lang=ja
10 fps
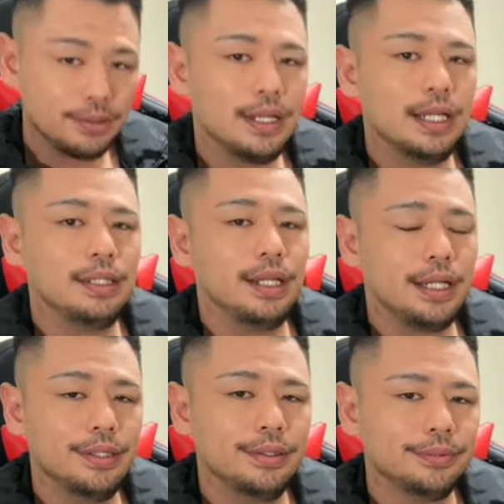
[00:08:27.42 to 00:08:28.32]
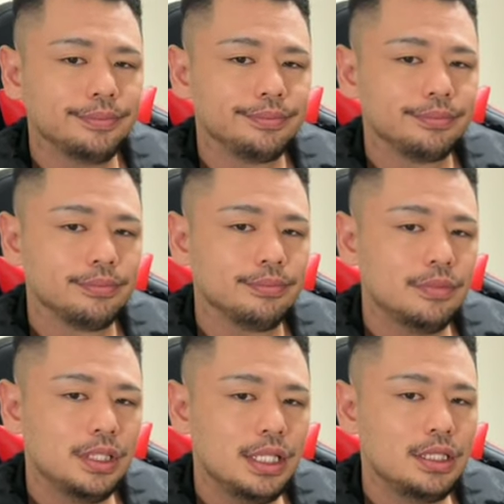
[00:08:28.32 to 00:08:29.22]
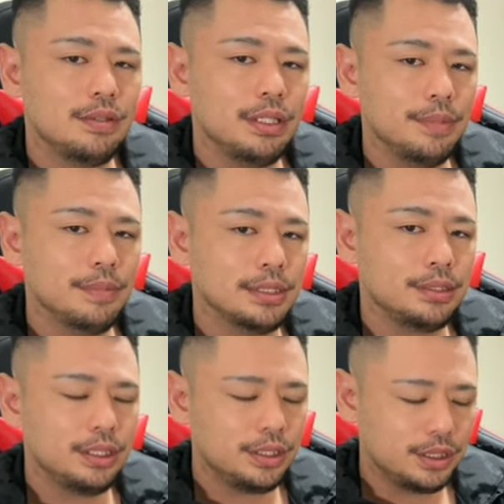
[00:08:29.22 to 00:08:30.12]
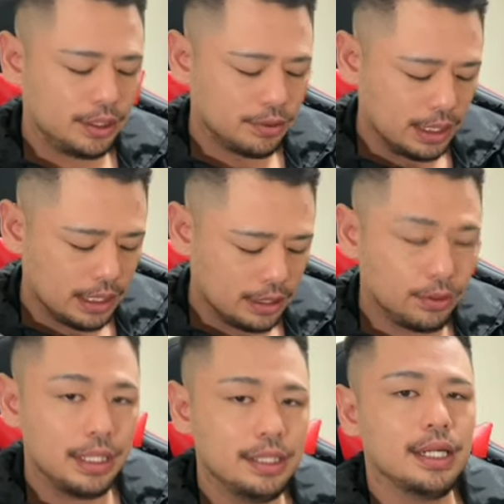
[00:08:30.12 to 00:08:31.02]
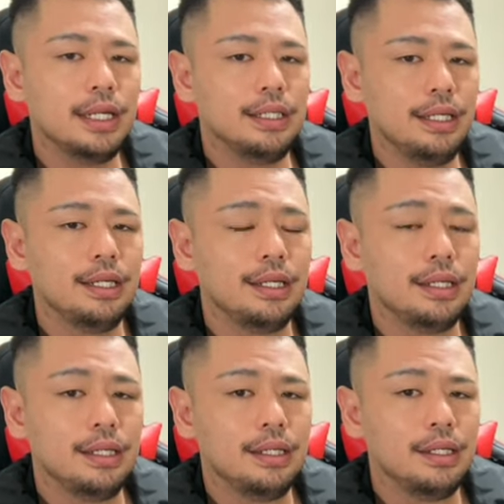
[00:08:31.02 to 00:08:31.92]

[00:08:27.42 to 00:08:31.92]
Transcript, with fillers: すごかったけど、昔はねマンスリーいちいとか常連だからね、